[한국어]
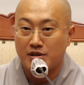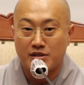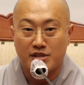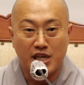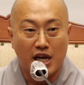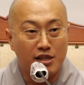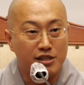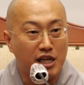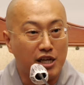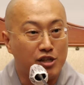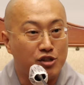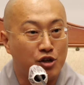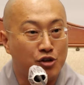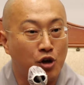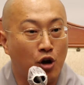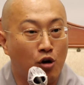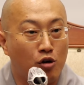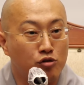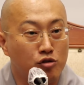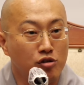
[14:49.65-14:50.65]
창세기전,
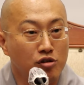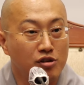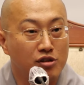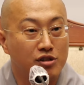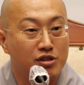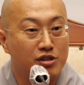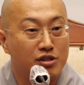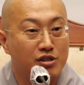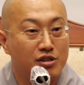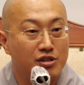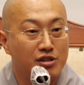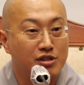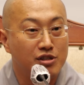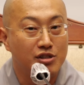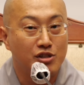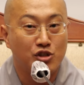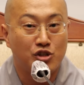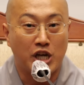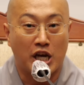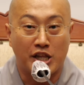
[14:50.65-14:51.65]
영어로
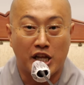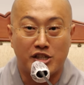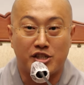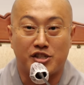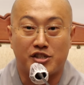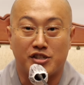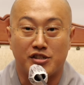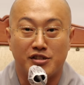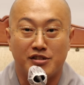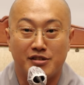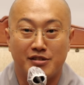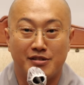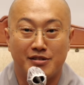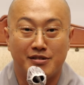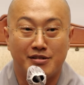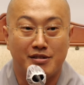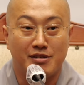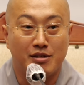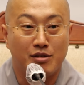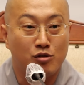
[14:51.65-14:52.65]
제네시스.
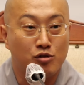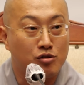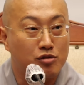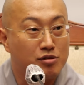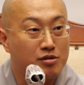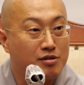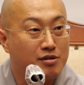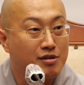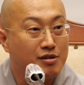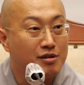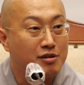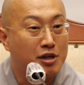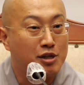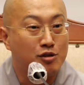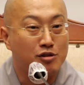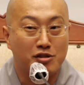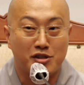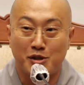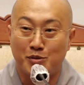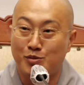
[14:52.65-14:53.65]
그래서
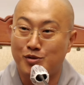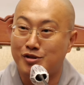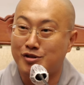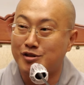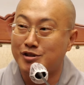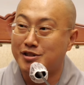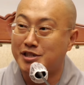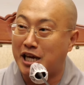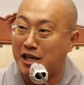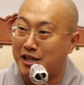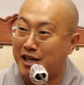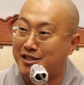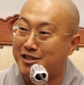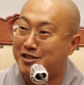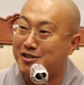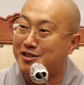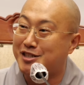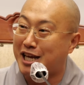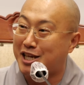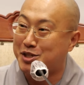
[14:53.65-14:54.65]
스님들은
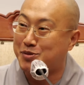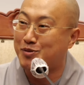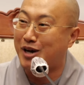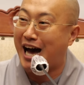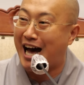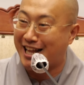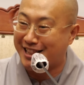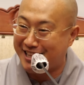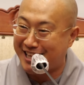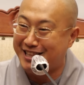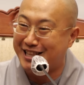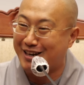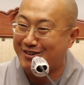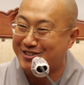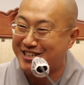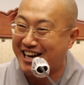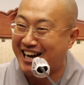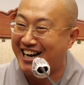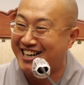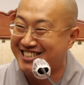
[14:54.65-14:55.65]
제네시스 타시면 안 된다고
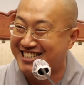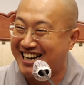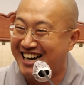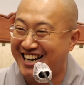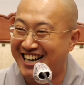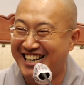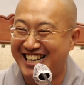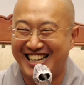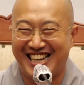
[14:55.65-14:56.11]
제가 항상